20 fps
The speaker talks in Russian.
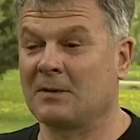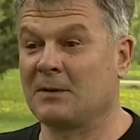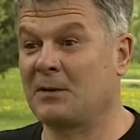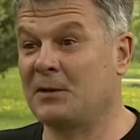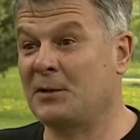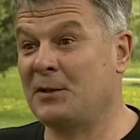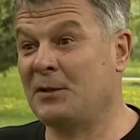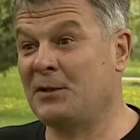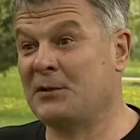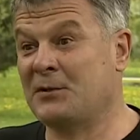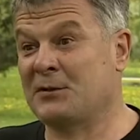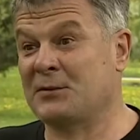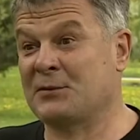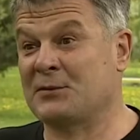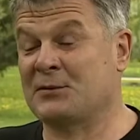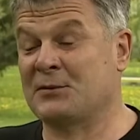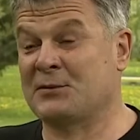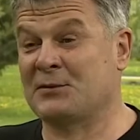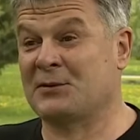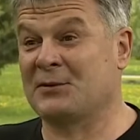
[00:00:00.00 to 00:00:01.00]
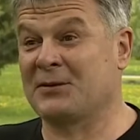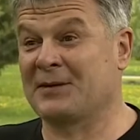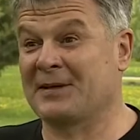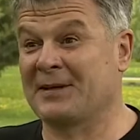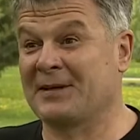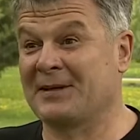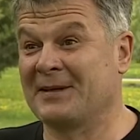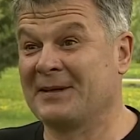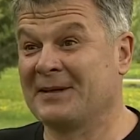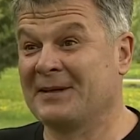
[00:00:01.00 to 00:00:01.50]
Гречка с
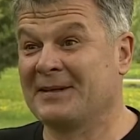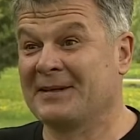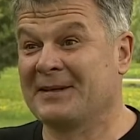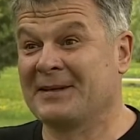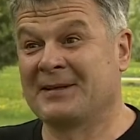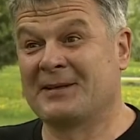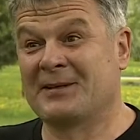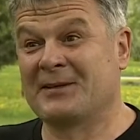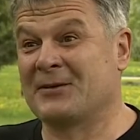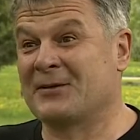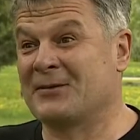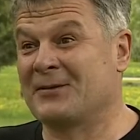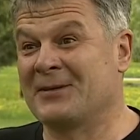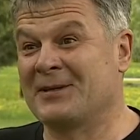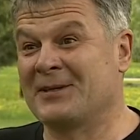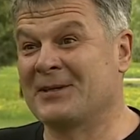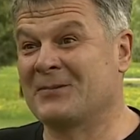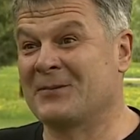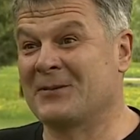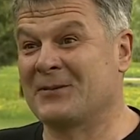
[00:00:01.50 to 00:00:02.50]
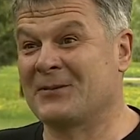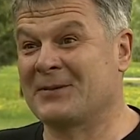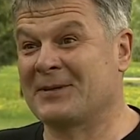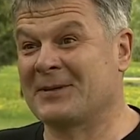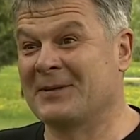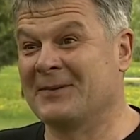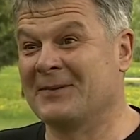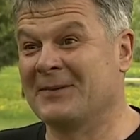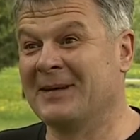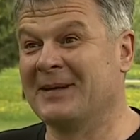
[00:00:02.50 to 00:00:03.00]
тушенкой, геркулес по
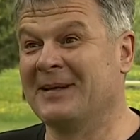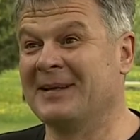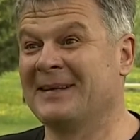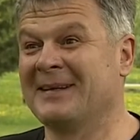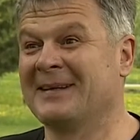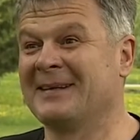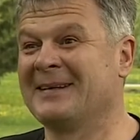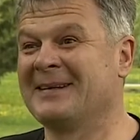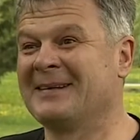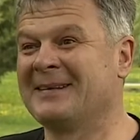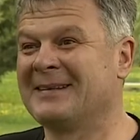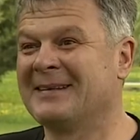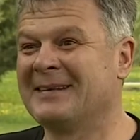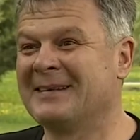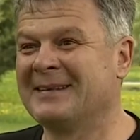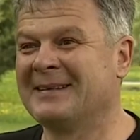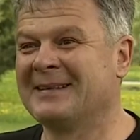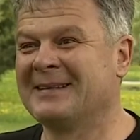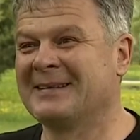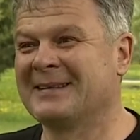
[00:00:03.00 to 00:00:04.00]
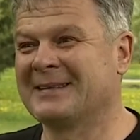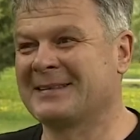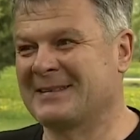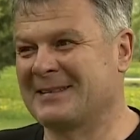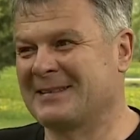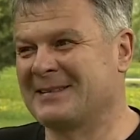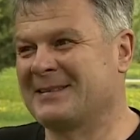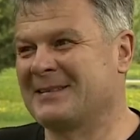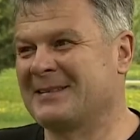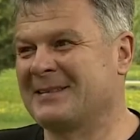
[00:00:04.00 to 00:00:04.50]
утрам с,
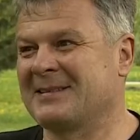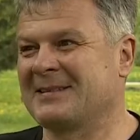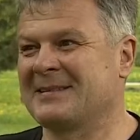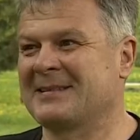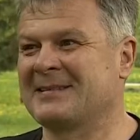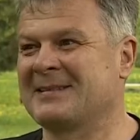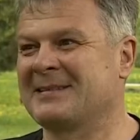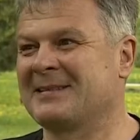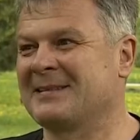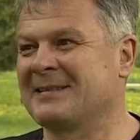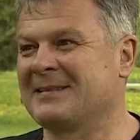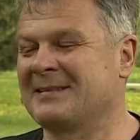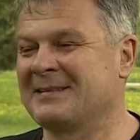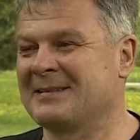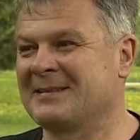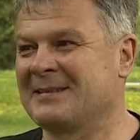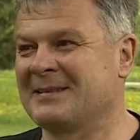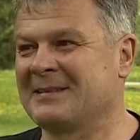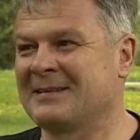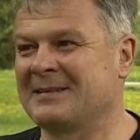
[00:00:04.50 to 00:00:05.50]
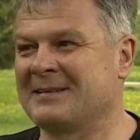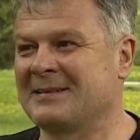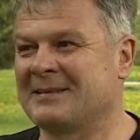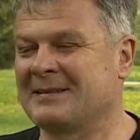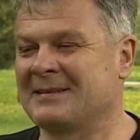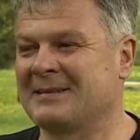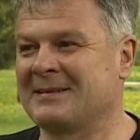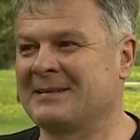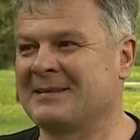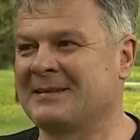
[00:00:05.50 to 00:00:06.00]
с, с,
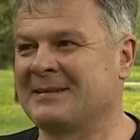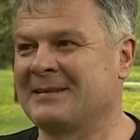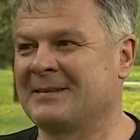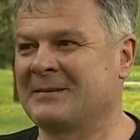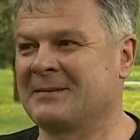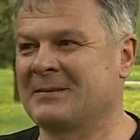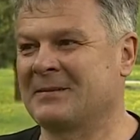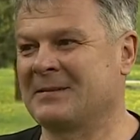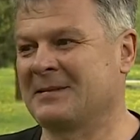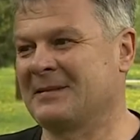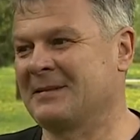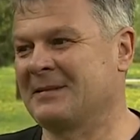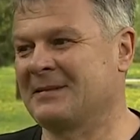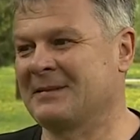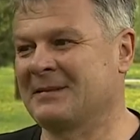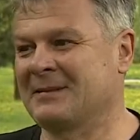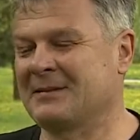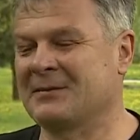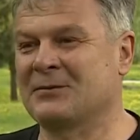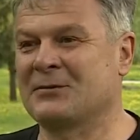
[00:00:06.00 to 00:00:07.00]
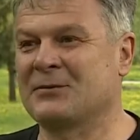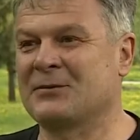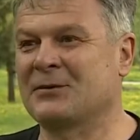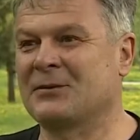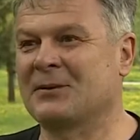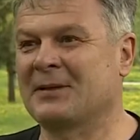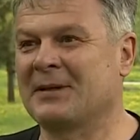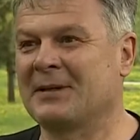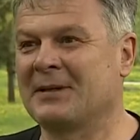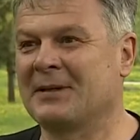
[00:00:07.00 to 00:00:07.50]
с этим, со
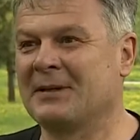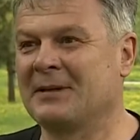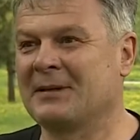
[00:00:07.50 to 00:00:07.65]
сгущенкой.